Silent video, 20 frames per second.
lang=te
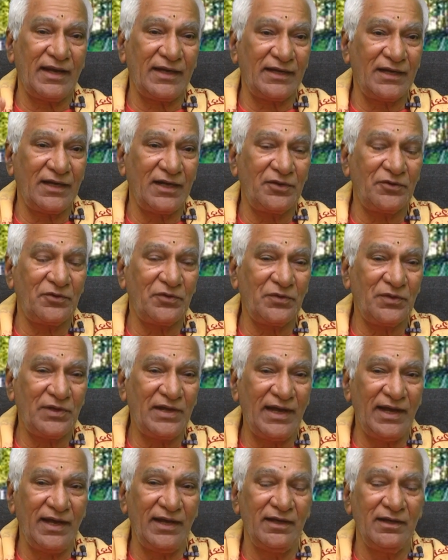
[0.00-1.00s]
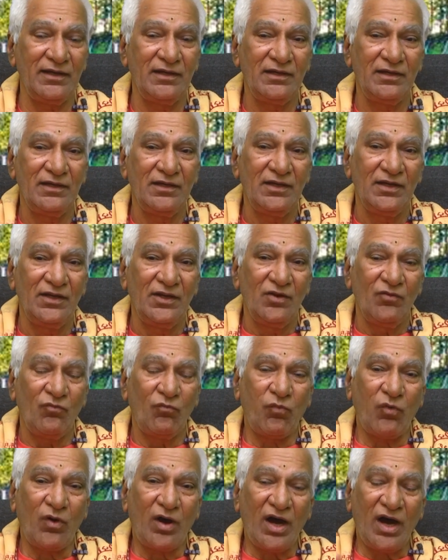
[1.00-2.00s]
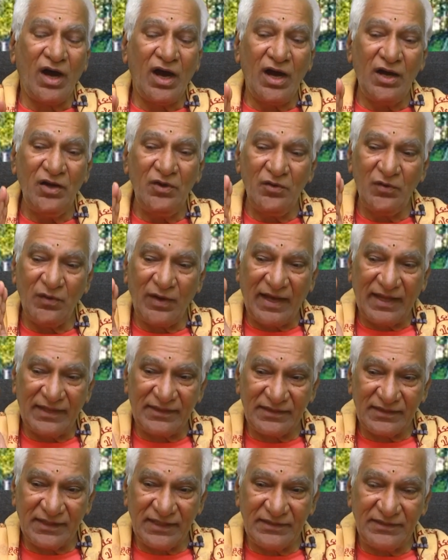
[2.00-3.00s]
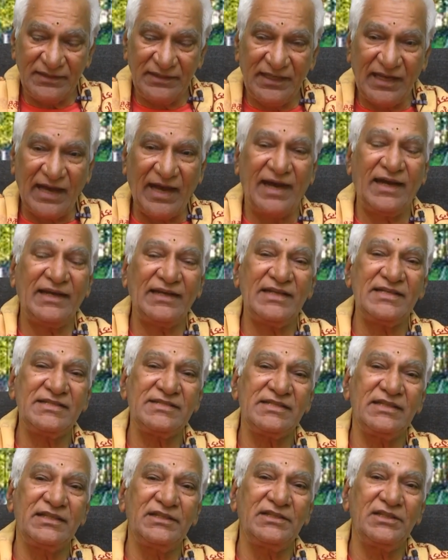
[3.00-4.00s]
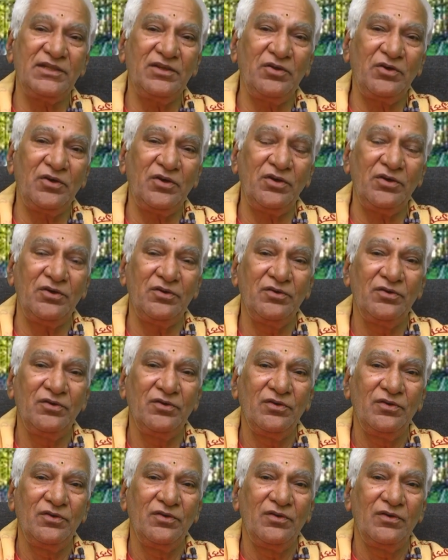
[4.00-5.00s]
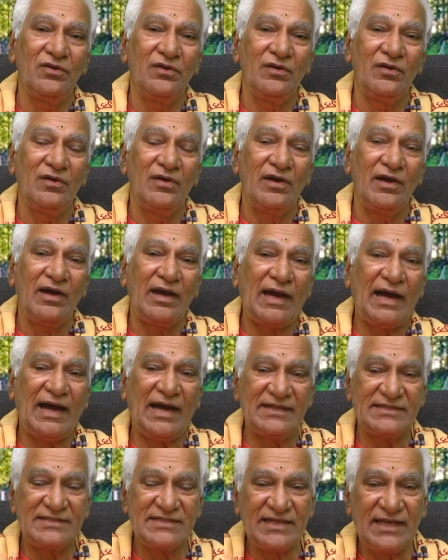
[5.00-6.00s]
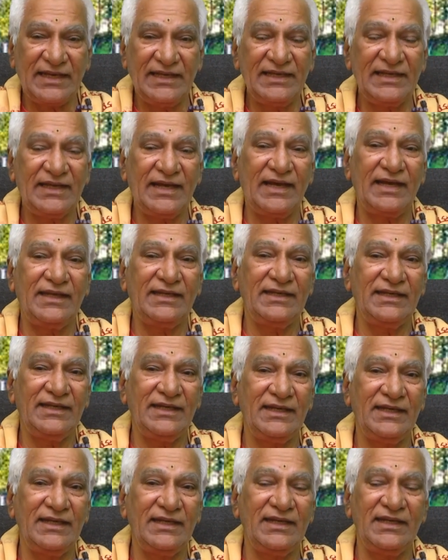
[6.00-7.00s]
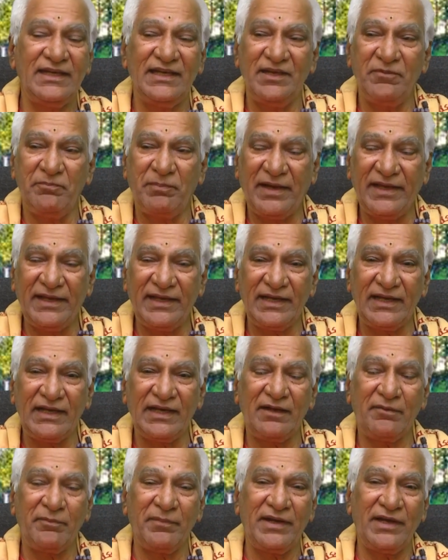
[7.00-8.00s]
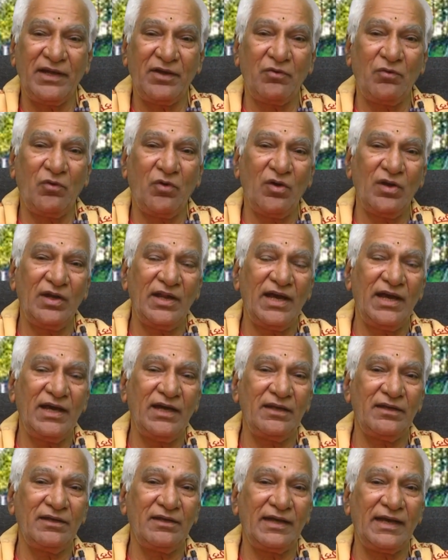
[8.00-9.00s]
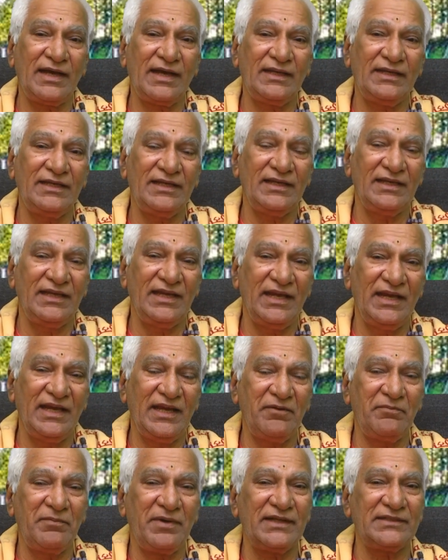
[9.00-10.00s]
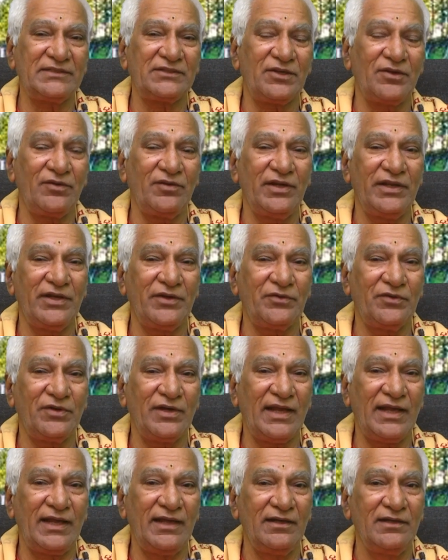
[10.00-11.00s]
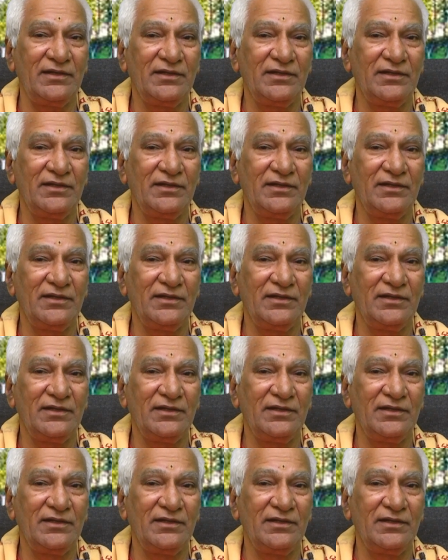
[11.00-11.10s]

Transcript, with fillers: అన్నట్టుగా వాళ్ళు అంత ధ్యాన స్థితిలో ఆ చలి కానీ ఈ భయంకరమైన కోలాహలం కానీ ఏమాత్రం లేకుండా